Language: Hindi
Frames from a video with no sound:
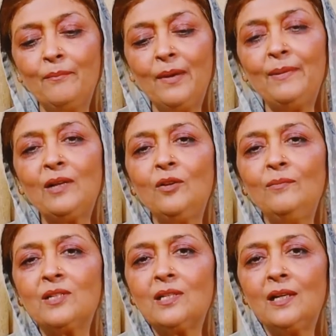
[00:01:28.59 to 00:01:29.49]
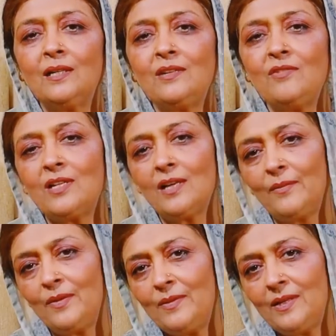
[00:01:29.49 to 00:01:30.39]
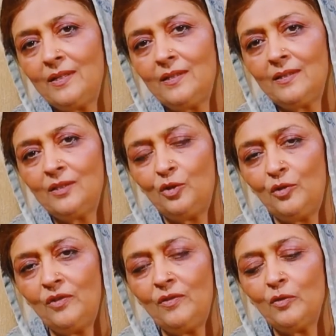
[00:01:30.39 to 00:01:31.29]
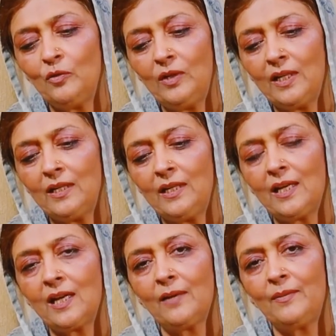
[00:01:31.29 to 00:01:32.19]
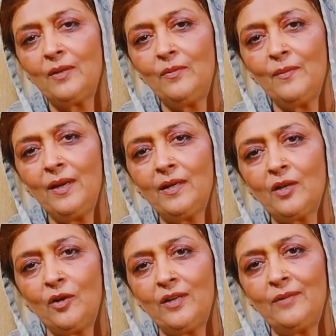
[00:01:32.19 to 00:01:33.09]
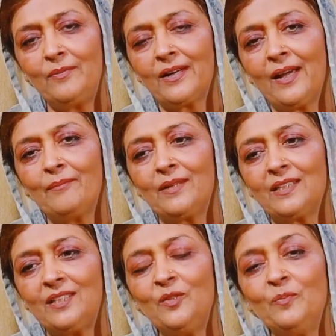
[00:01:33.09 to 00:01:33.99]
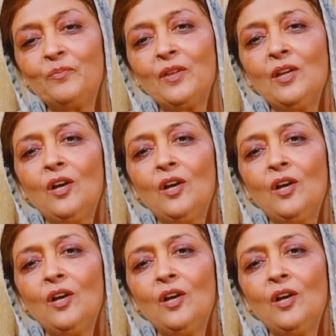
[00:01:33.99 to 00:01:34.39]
मैं बिल्कुल मसाला टीवी से अभी भी जुड़ी हुई हूँ लेकिन ये कि कभी कभी मैं रिकॉर्डेड प्रोग्राम करती हूँ